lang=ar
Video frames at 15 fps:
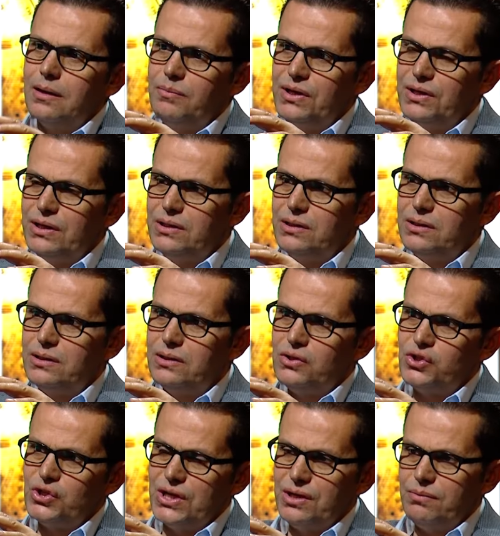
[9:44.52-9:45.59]
بين
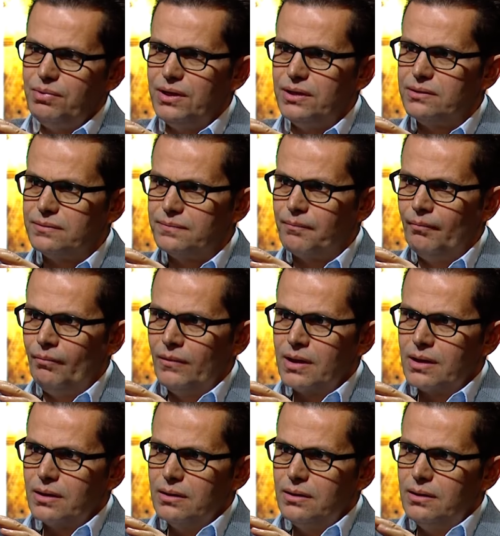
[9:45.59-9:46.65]
الجانبين
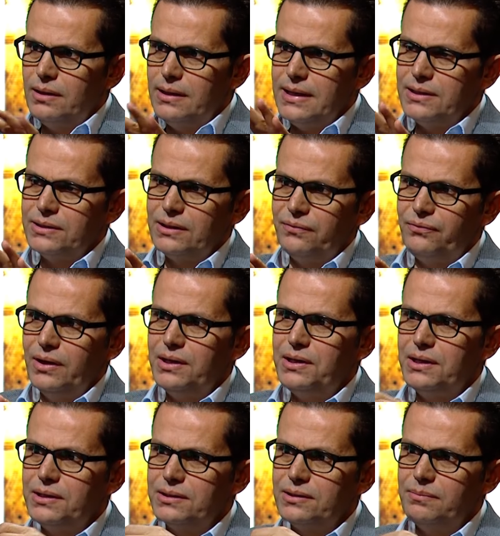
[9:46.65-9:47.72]
الان
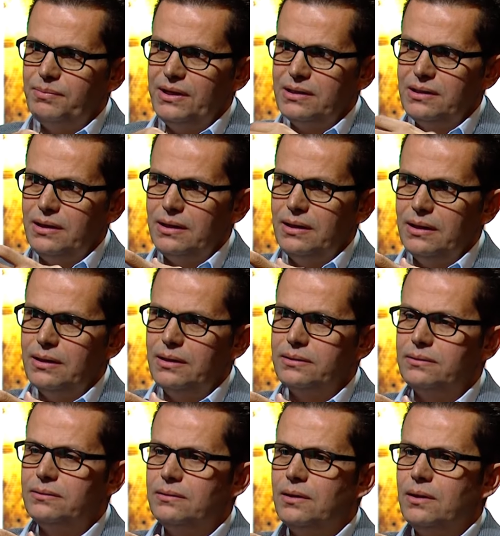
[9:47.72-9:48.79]
اتفقنا ان طبيعه العلاقه
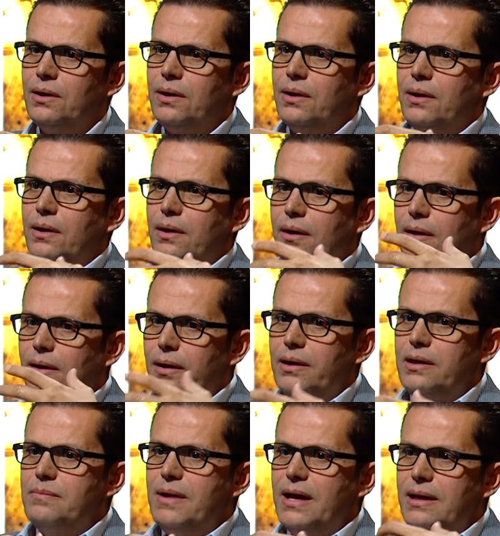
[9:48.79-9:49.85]

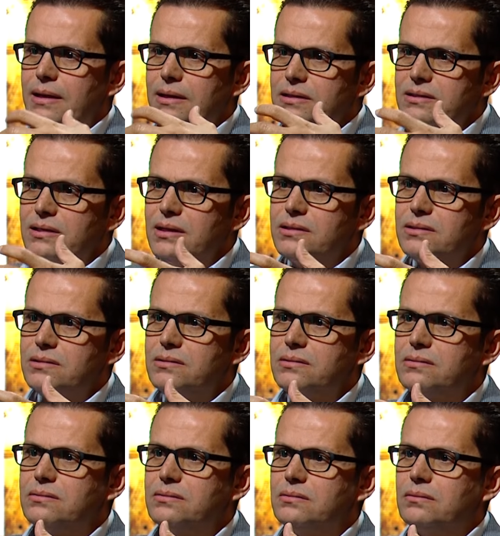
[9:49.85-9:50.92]
قائمه على
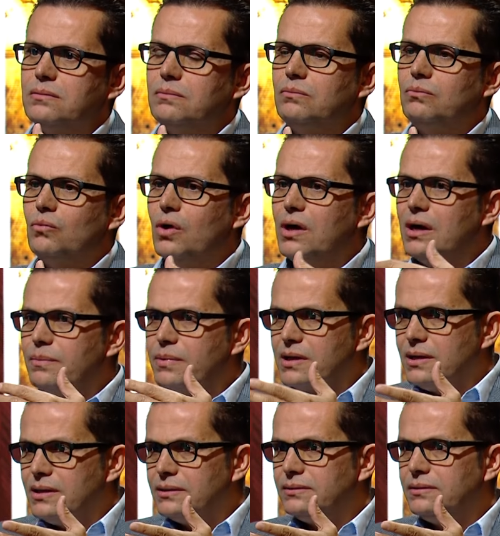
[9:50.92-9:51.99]
اساس
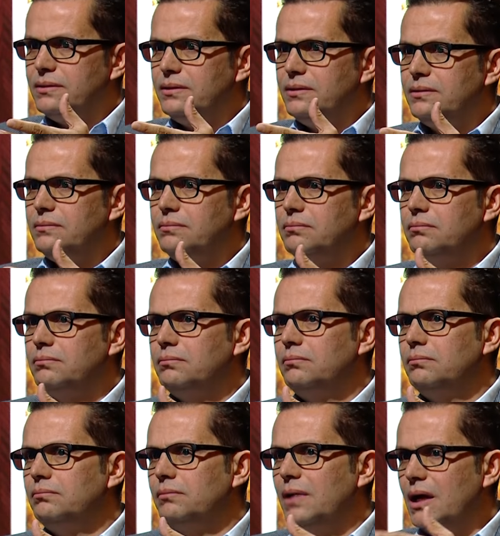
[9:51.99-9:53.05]
مخابراتي
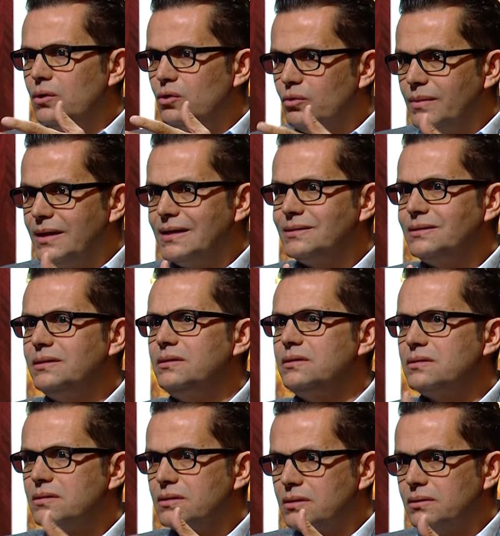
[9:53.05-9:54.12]
معلوماتي
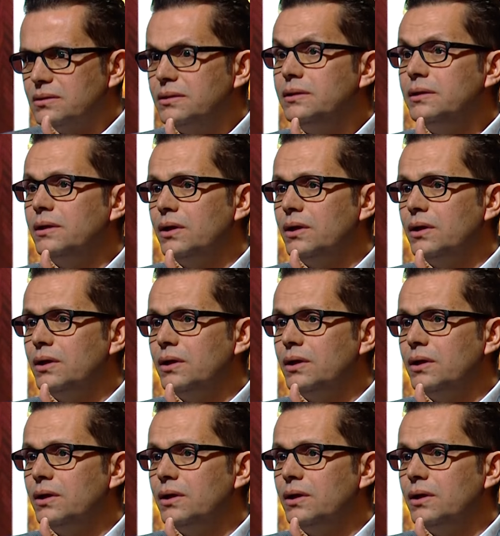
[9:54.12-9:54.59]
سري